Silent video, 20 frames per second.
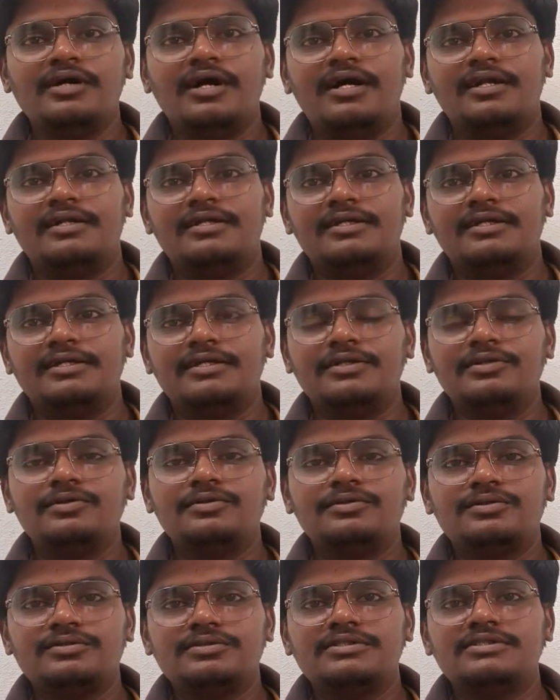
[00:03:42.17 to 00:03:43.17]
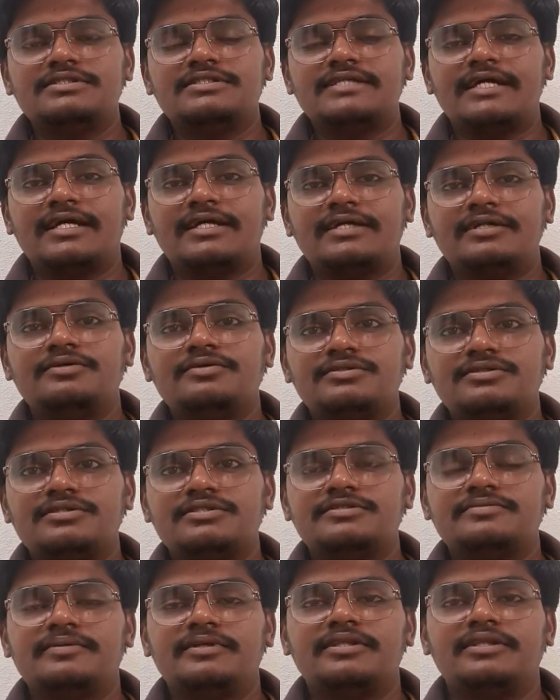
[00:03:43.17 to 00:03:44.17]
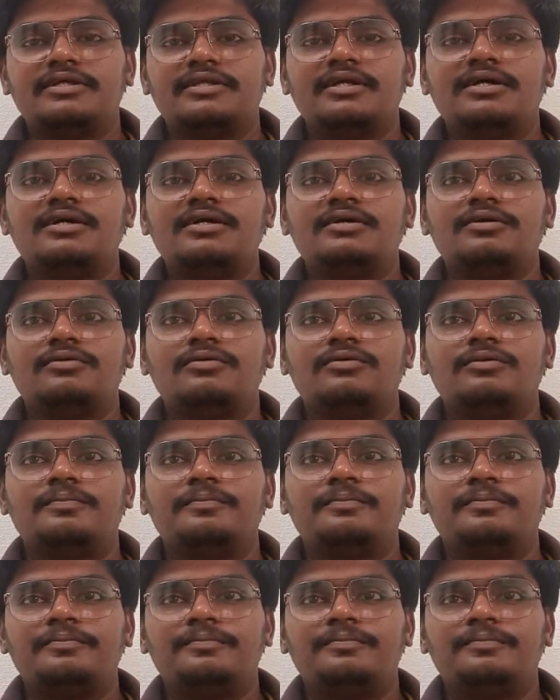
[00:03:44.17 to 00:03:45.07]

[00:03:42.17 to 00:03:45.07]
அண்டு இன்னொரு கொஷின் செகண்ட் கொஷின்ஸ் பார்த்திங்கன்னா ஒரு